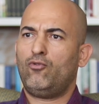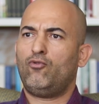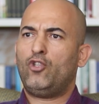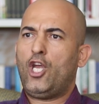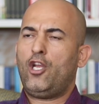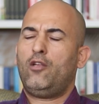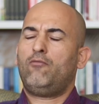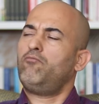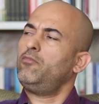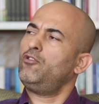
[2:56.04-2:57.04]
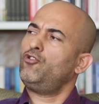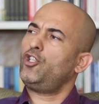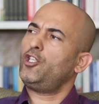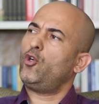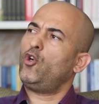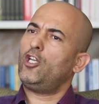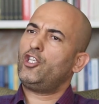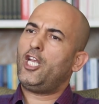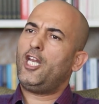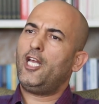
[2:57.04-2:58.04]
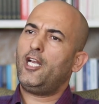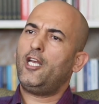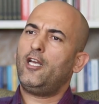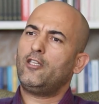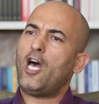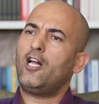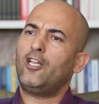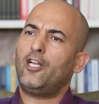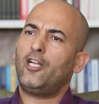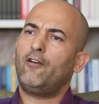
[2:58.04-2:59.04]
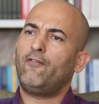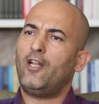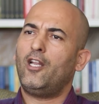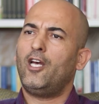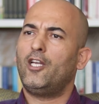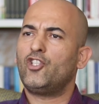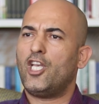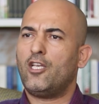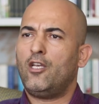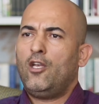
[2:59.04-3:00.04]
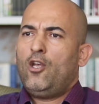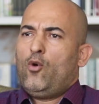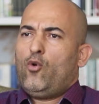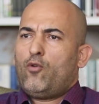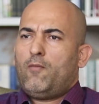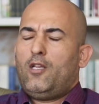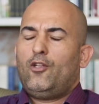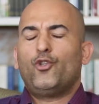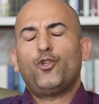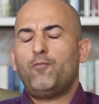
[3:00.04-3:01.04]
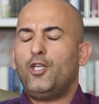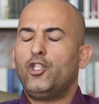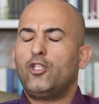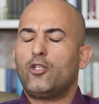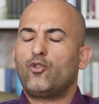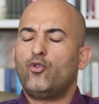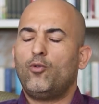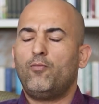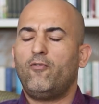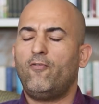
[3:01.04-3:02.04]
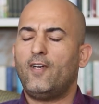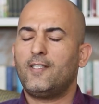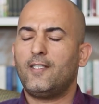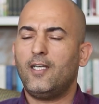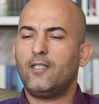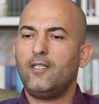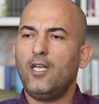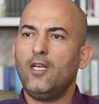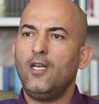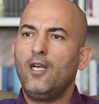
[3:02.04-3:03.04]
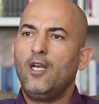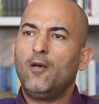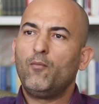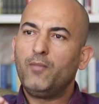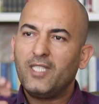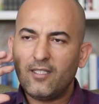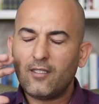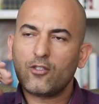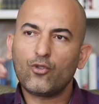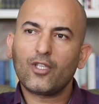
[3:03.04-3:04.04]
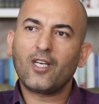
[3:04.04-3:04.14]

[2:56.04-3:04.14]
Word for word: de, çıkıyorlar şeylere, dağlara falan, ormanlarda meditasyon bir vaziyette meditasyon